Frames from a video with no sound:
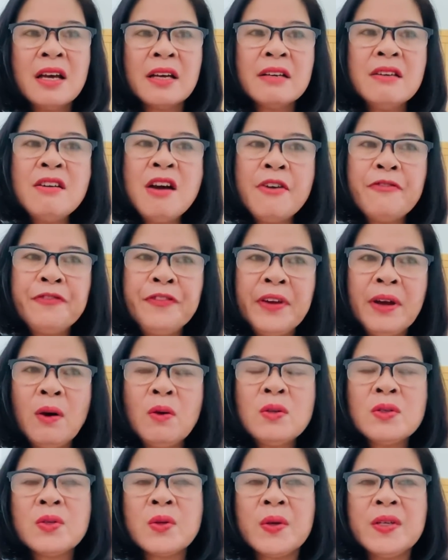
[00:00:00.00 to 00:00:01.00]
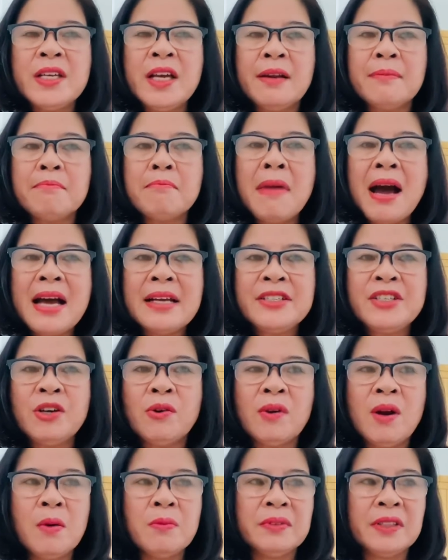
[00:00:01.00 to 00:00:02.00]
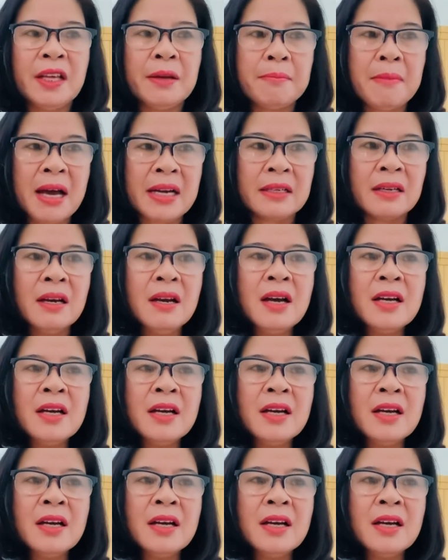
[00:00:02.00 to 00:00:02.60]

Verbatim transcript: đưa phiếu rồi nhận 3 triệu đồng tiền mặt.